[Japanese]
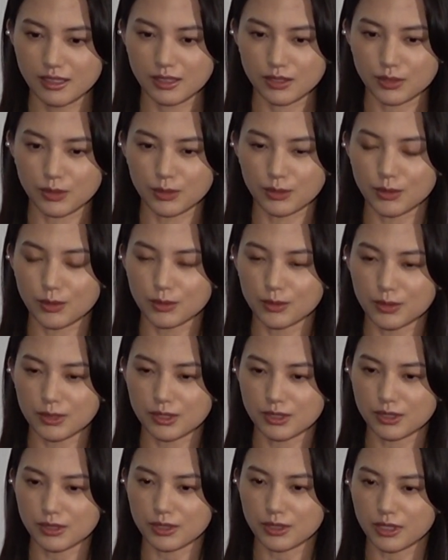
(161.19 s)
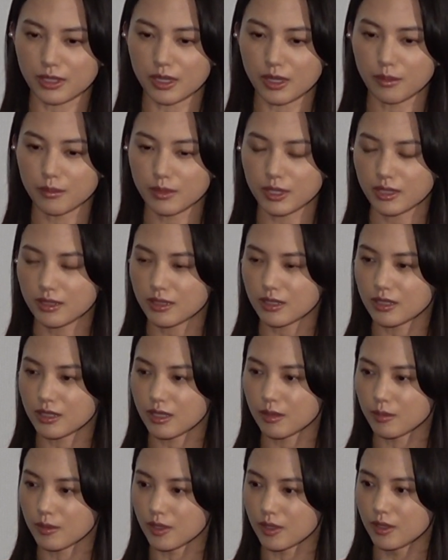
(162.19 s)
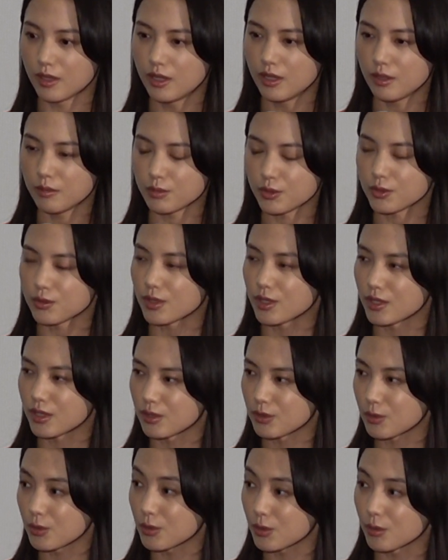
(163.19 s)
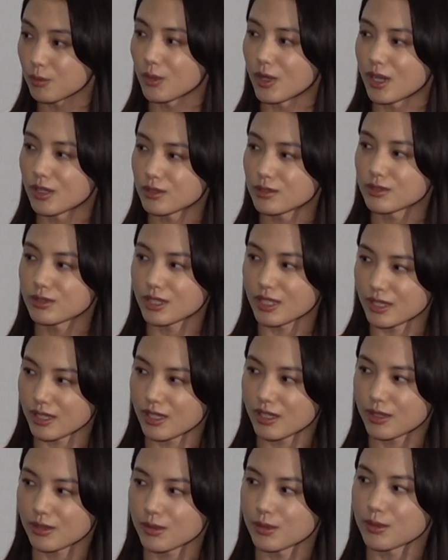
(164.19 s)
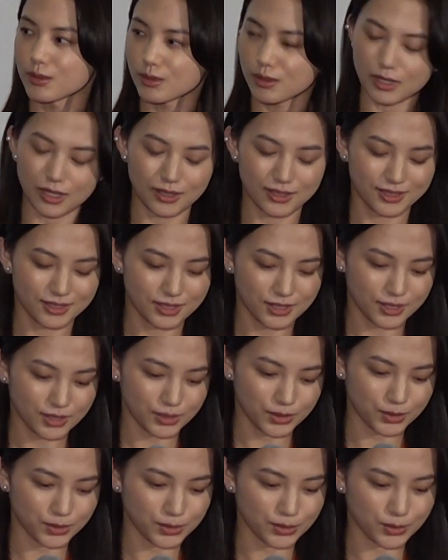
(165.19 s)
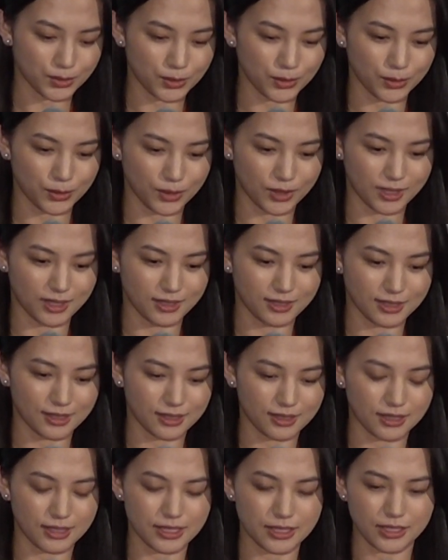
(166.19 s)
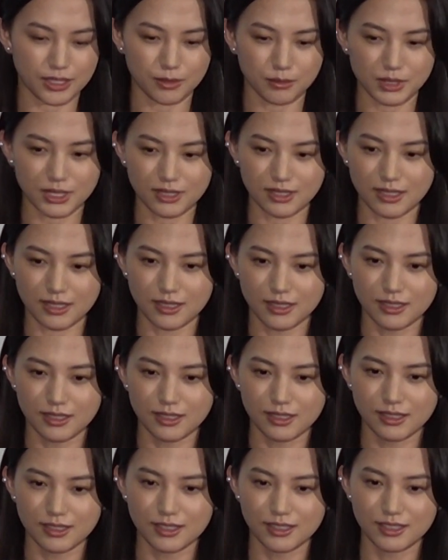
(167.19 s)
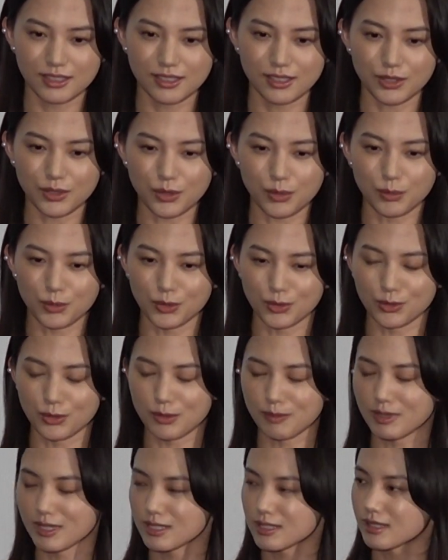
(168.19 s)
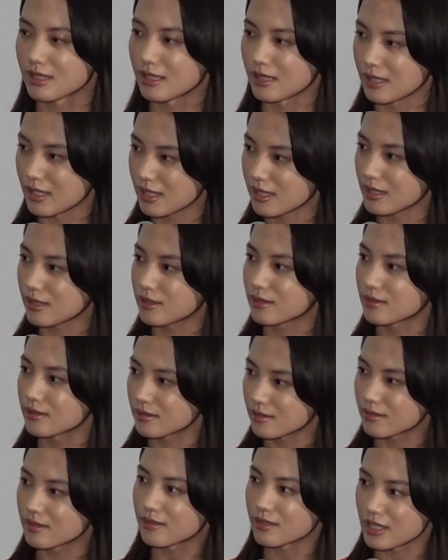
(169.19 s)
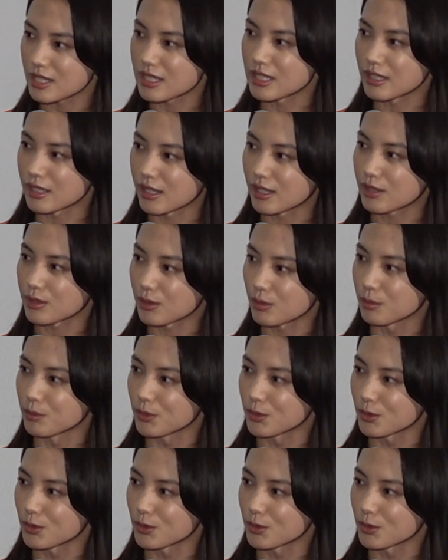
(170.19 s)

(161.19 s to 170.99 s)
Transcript: そのことについて頑張っていれば報われることもあるんだなというかそういうことはなんか映画見て思いましたねいいなと思って